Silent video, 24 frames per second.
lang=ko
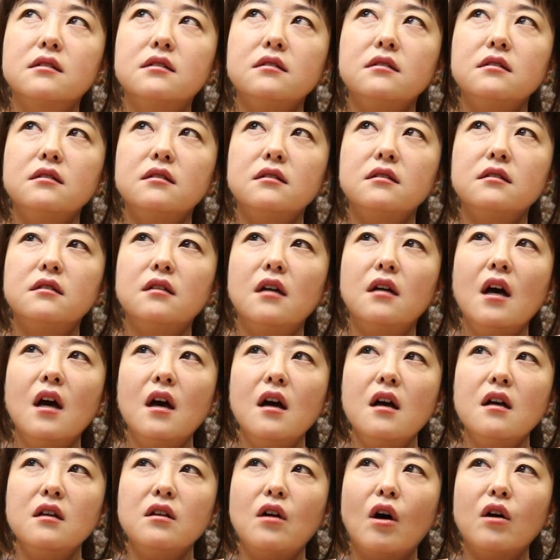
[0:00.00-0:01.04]
그
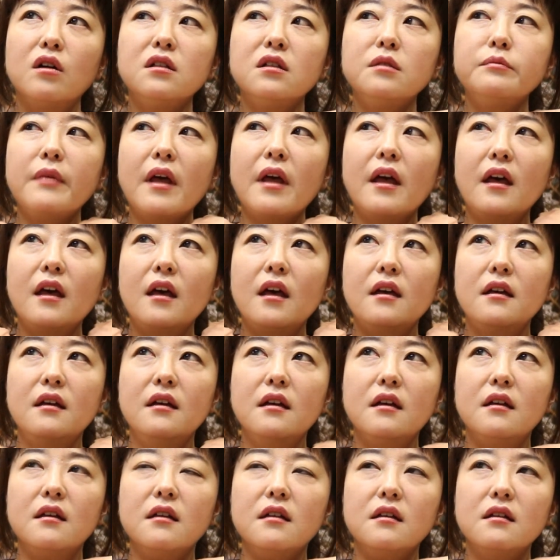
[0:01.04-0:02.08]

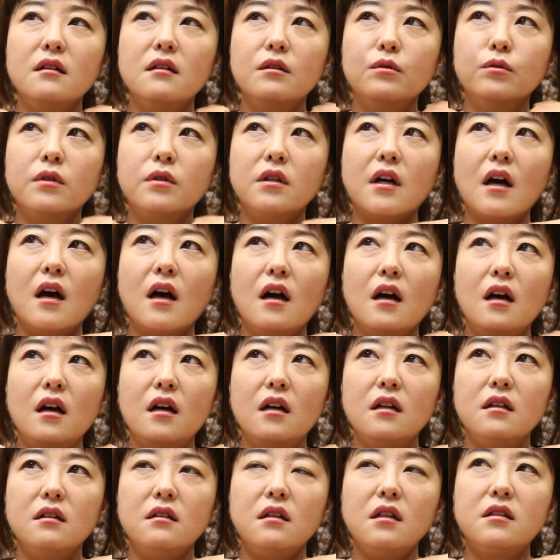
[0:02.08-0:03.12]
여름에
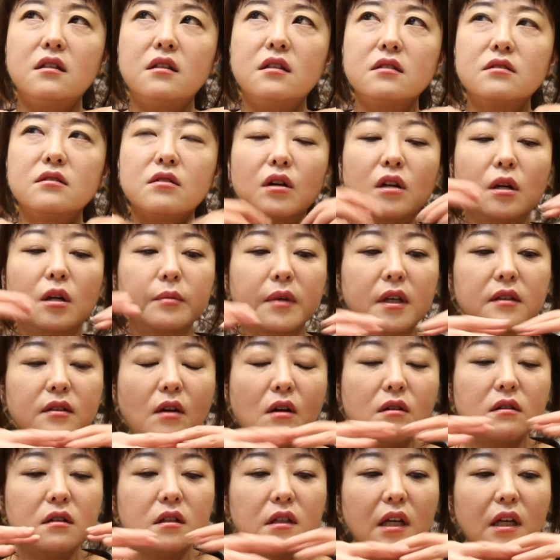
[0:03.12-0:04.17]
우리가 니트처럼 이렇게
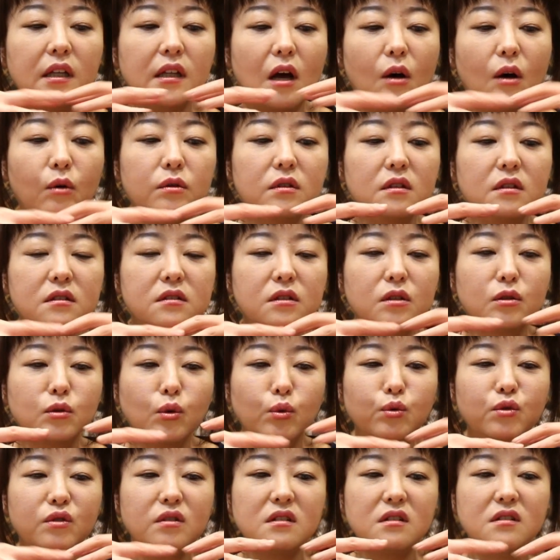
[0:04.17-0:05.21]
성글게 나오는 그런
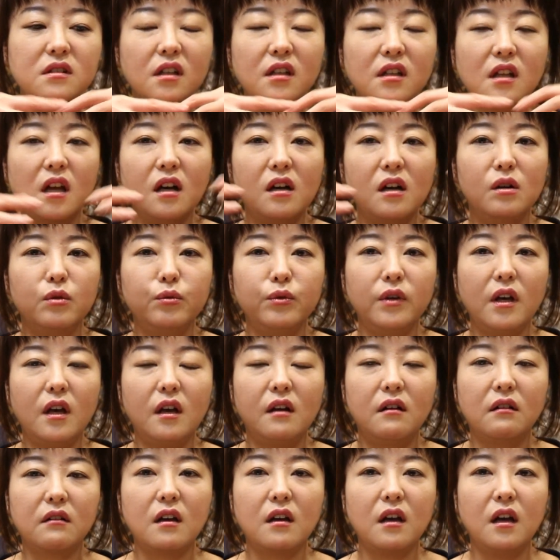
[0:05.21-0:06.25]
옷들 있잖아요.
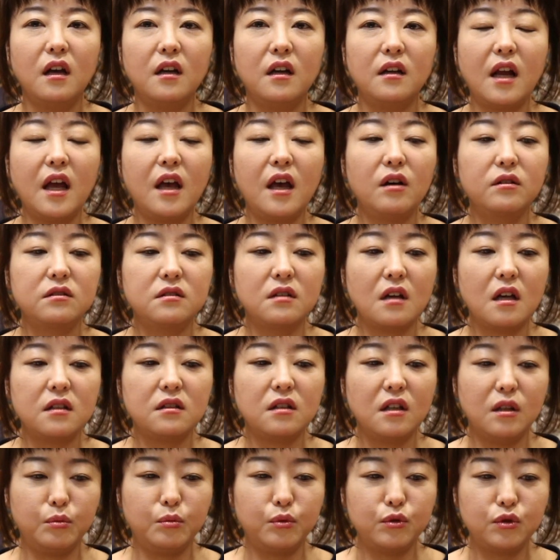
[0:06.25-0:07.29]
위에 이렇게
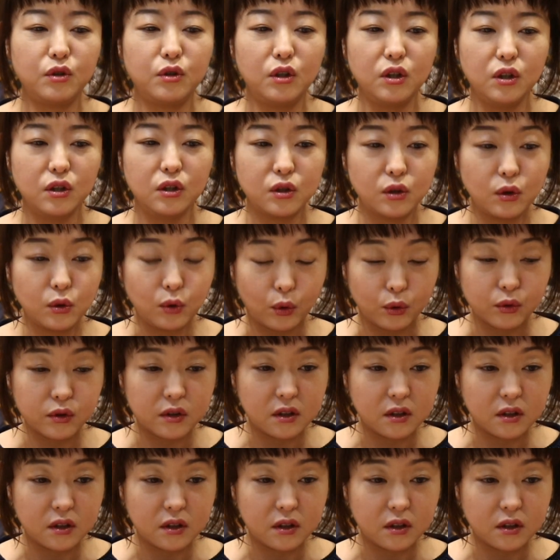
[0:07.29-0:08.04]
레이어드해서 입을 수 있는 그런